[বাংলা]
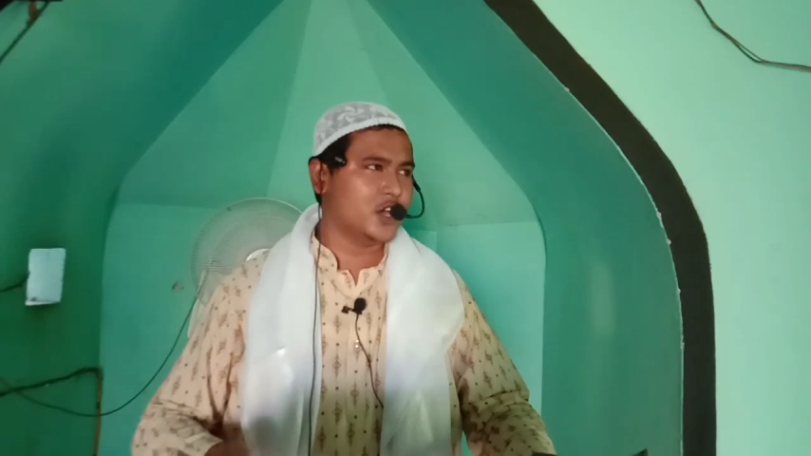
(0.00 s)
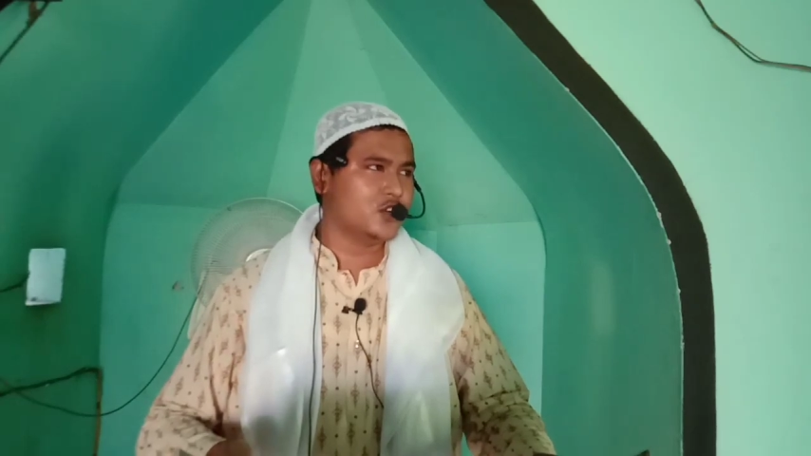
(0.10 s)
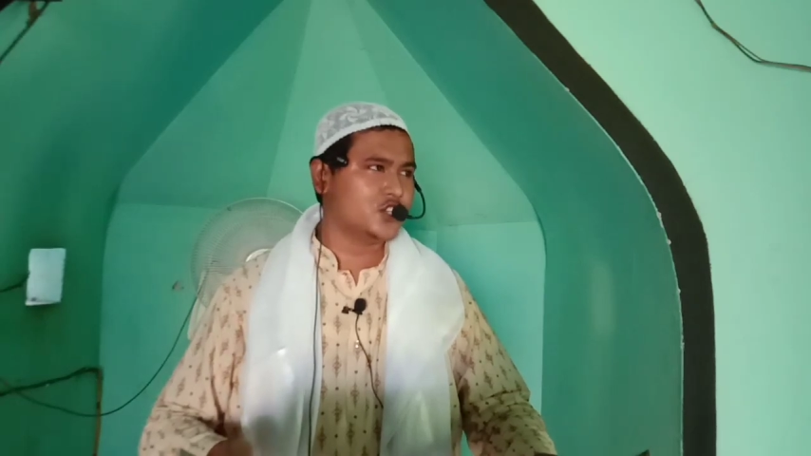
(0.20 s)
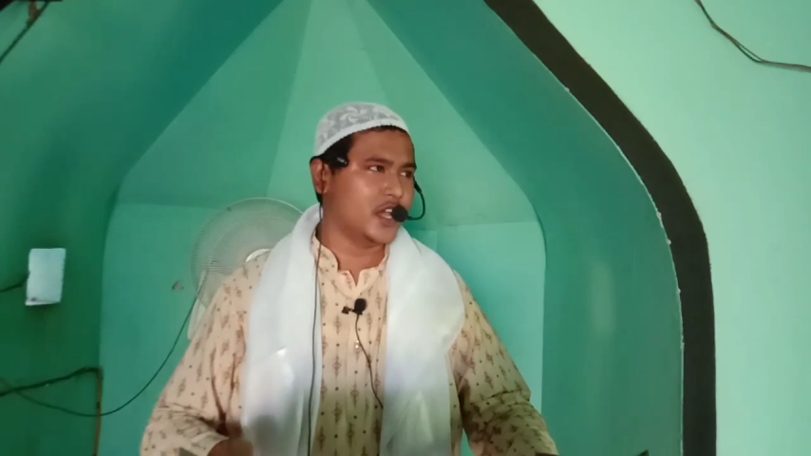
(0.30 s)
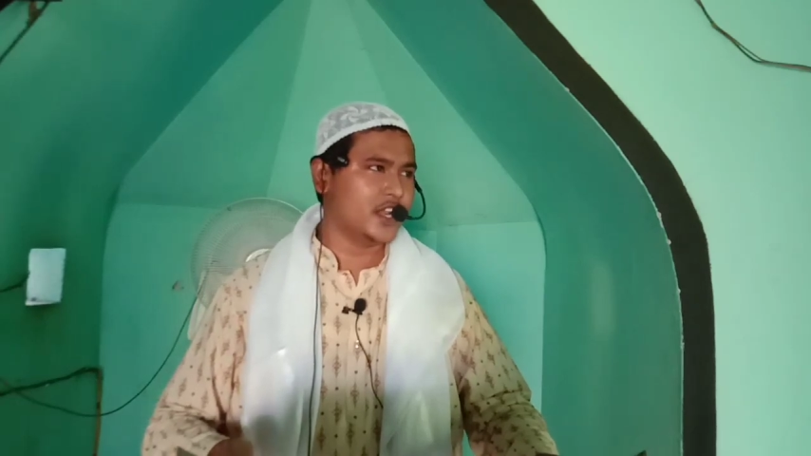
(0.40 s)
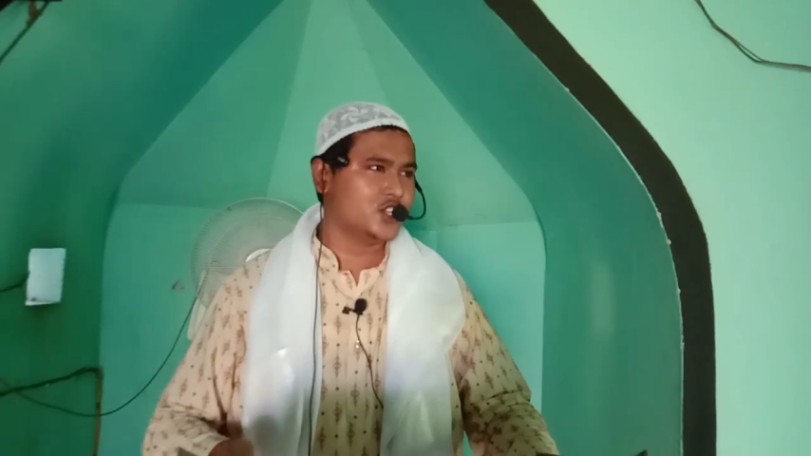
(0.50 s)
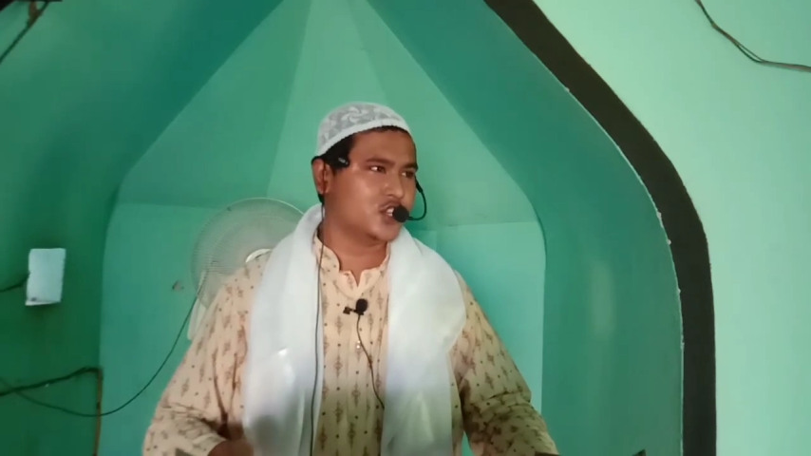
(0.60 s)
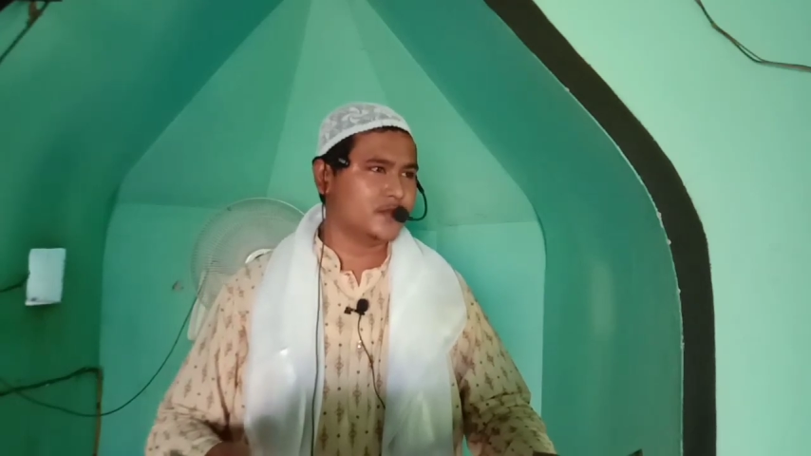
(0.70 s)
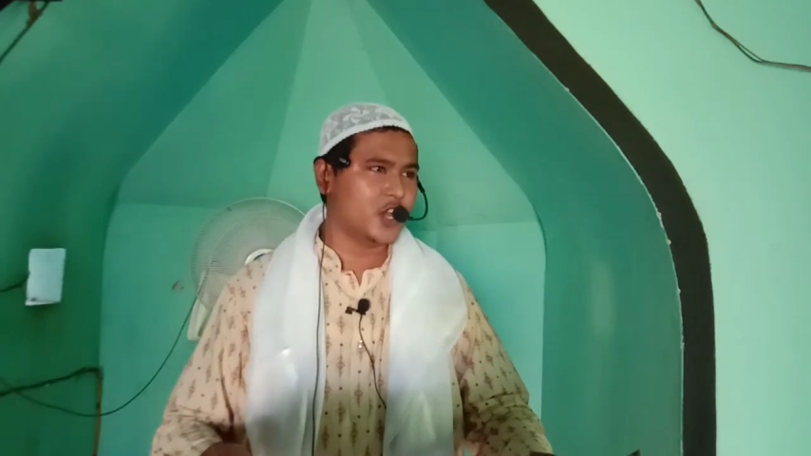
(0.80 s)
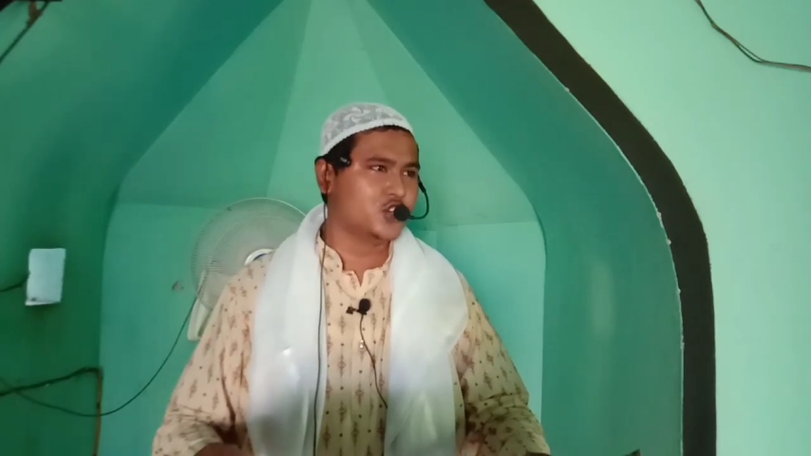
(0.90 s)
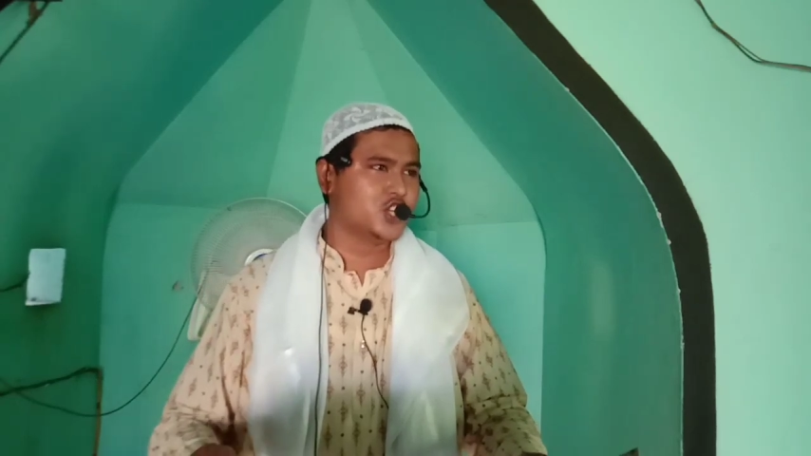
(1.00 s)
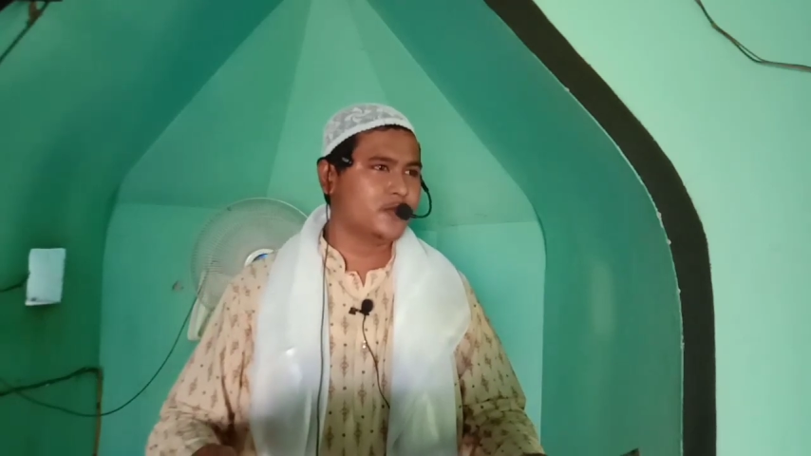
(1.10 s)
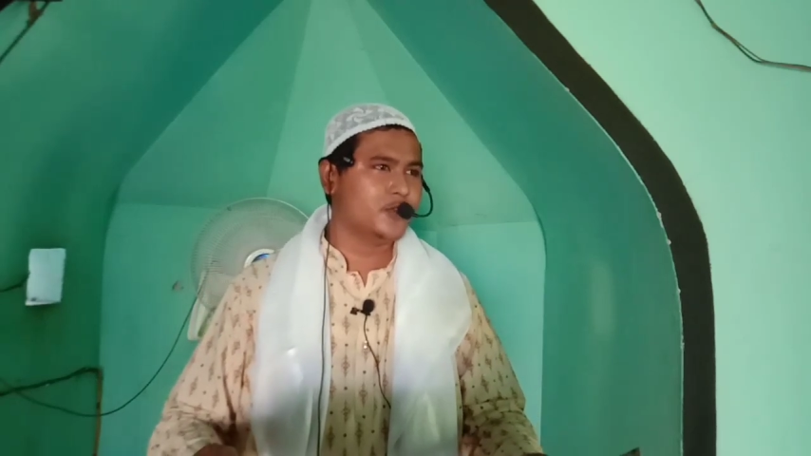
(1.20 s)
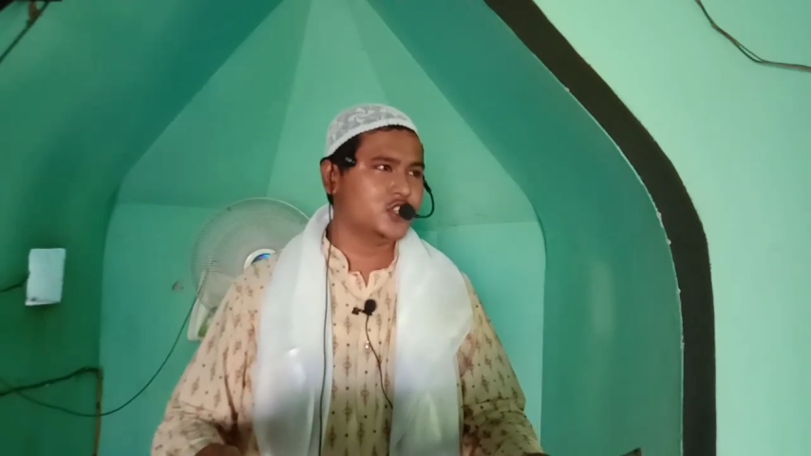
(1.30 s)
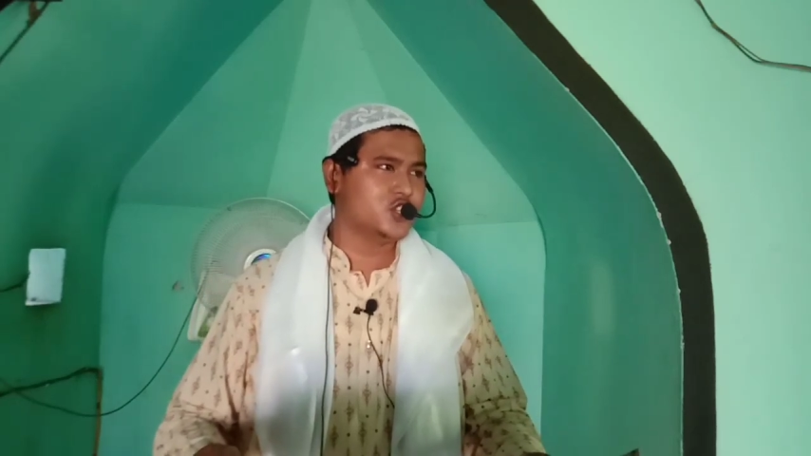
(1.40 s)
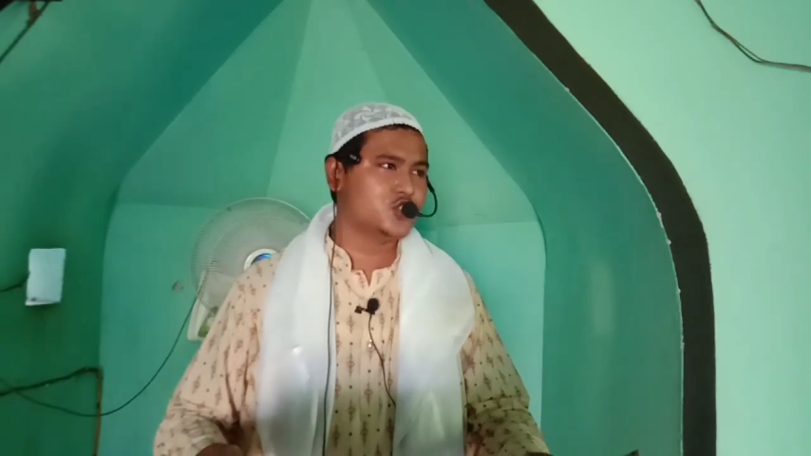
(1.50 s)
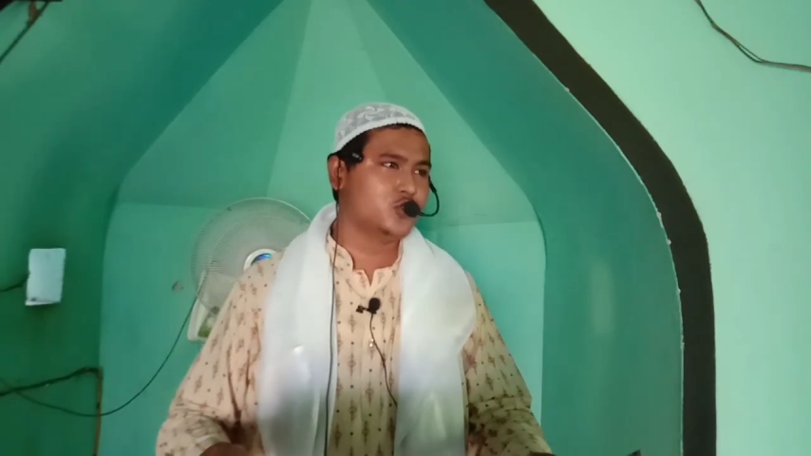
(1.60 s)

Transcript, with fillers: মানুষ আরেকজন মানুষের প্রতি